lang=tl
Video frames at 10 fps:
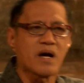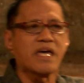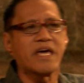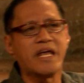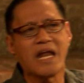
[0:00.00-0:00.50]

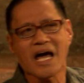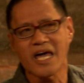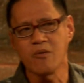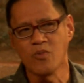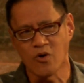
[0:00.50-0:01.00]
maging
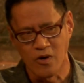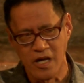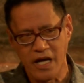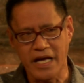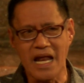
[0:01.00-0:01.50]
inakay mo.
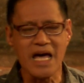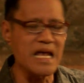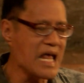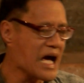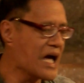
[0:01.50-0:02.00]

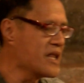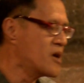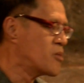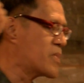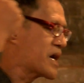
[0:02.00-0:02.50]
Kinakailangan